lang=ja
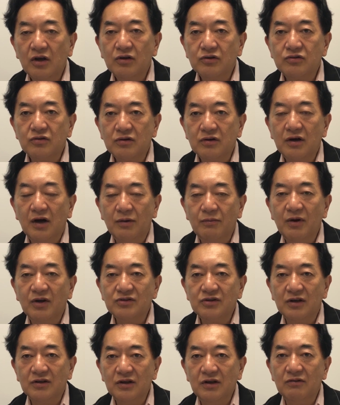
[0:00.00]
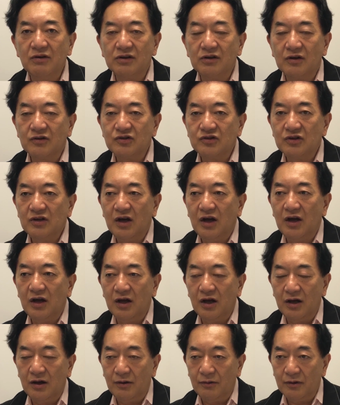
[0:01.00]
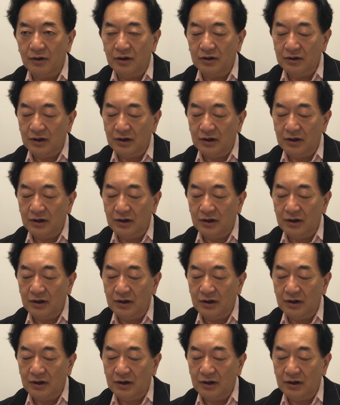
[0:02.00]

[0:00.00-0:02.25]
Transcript: それはまさに私が